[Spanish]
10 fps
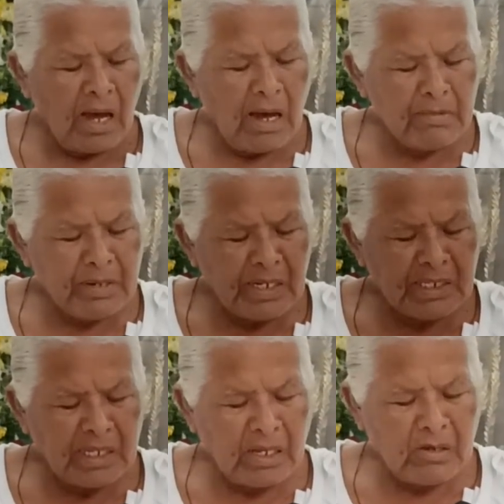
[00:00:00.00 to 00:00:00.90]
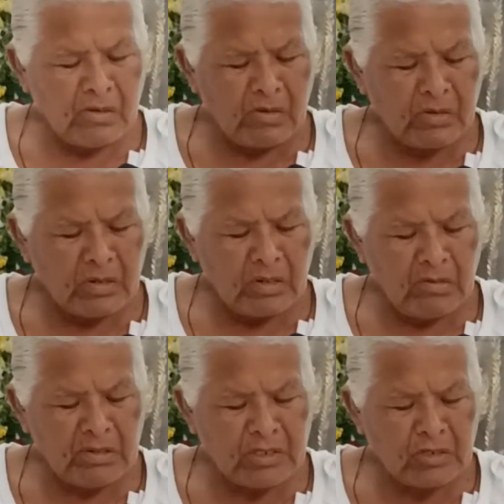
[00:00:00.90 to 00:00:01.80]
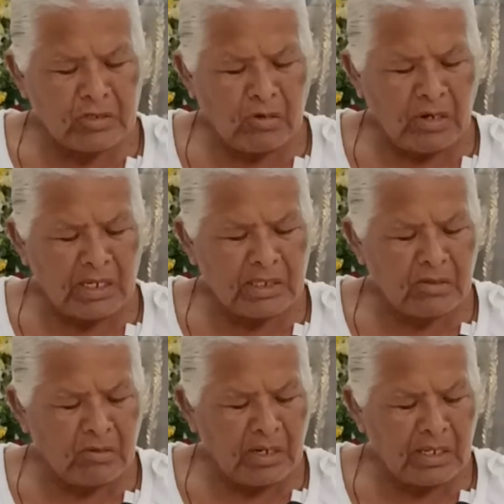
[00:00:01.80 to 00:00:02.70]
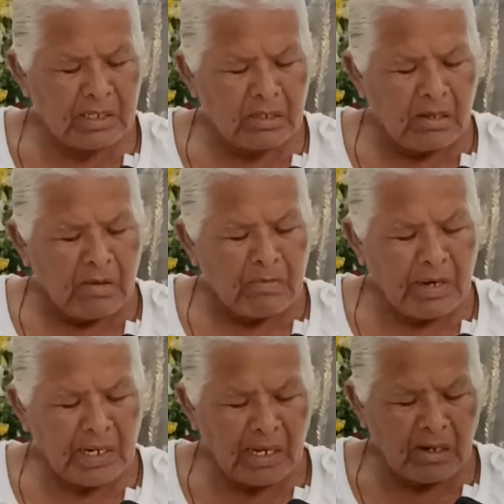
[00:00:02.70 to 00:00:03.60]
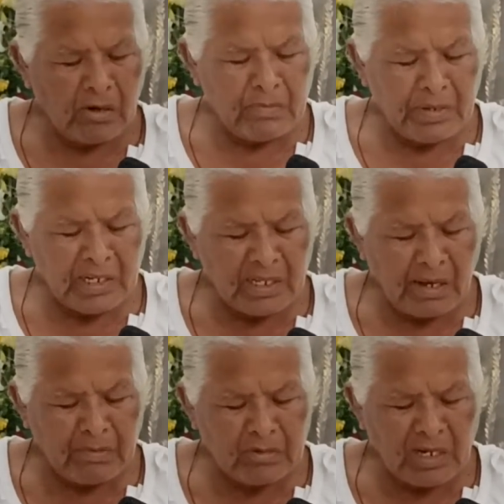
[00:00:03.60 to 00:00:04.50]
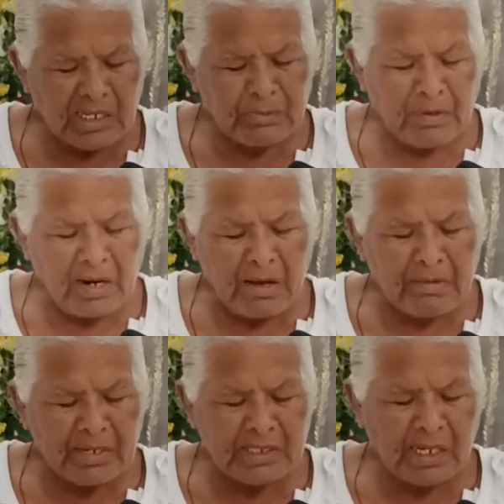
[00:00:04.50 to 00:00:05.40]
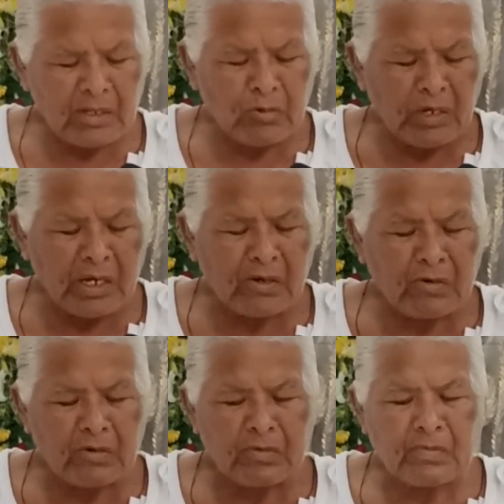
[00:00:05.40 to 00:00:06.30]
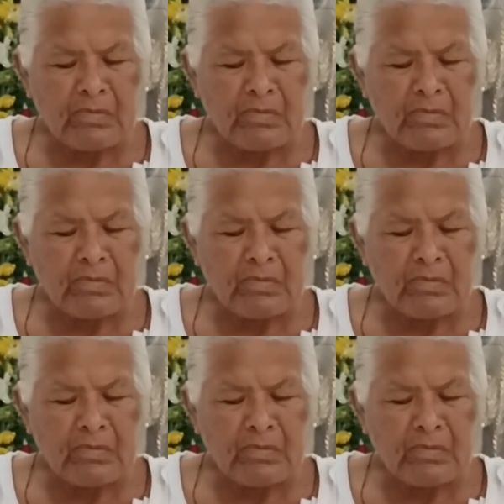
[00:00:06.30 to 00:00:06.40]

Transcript: Abre, Señor, nuestros corazones para que comprendamos las palabras de tu Hijo.